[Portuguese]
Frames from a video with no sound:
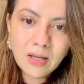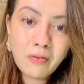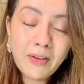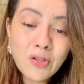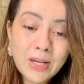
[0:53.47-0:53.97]
Eu
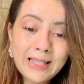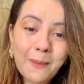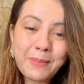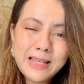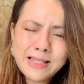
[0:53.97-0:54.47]
vejo que é da
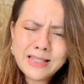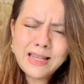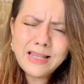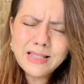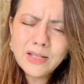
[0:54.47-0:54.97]

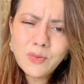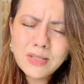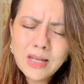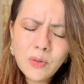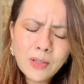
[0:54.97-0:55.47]
presença do
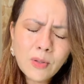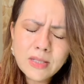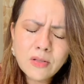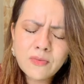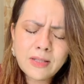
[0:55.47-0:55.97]
Senhor em
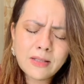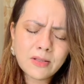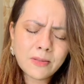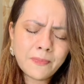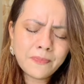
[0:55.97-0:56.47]
nossas vidas.